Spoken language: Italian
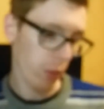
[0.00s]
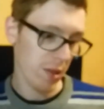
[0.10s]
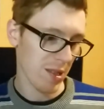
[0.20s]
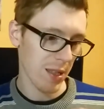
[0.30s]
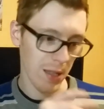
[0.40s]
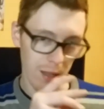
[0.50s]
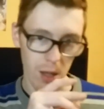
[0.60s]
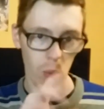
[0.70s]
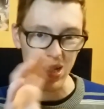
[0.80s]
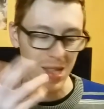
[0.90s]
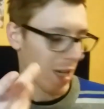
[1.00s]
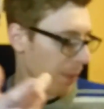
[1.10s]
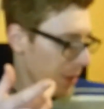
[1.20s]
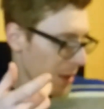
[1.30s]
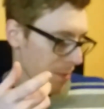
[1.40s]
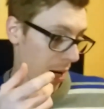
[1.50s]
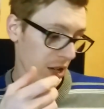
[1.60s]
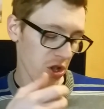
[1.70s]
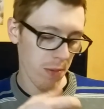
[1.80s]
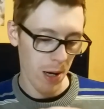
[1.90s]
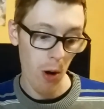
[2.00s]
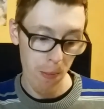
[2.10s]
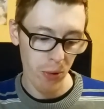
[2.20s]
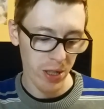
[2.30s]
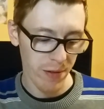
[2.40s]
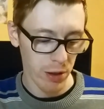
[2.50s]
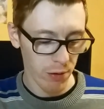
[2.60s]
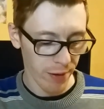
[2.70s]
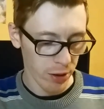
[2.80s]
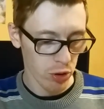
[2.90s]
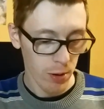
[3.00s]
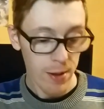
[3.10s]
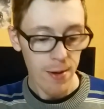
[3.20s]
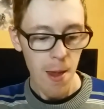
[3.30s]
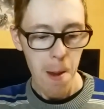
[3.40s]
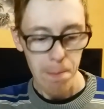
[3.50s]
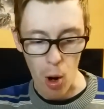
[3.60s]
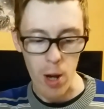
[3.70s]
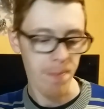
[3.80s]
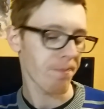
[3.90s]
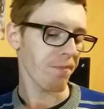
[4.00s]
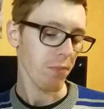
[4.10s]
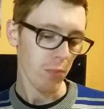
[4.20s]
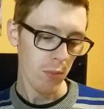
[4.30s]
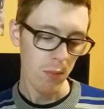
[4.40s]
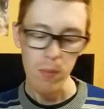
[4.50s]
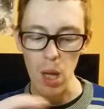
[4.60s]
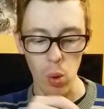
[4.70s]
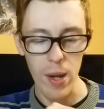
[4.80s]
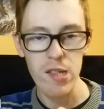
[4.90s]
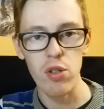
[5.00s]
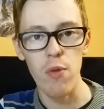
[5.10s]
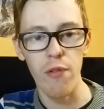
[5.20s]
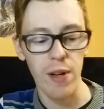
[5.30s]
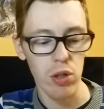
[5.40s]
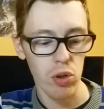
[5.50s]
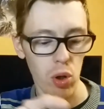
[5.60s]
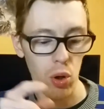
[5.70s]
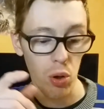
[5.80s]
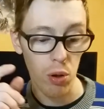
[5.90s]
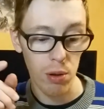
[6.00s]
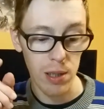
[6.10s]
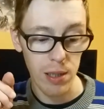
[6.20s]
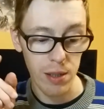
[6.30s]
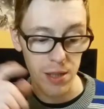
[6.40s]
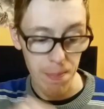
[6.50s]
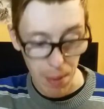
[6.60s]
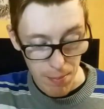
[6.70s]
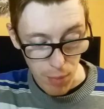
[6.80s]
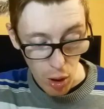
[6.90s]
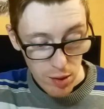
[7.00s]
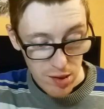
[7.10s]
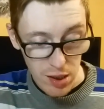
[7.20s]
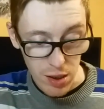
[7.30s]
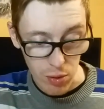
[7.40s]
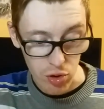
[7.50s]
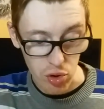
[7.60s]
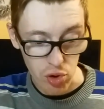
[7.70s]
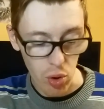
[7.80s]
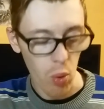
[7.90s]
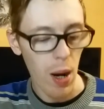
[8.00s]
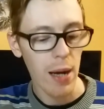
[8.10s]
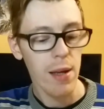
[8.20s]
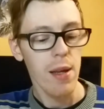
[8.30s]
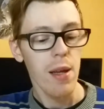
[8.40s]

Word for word: in questi, in questi cambi di immagine, ma ho paura di averlo fatto. Poi, questo vi ho fatto il deep unboxing di questo gioco qua.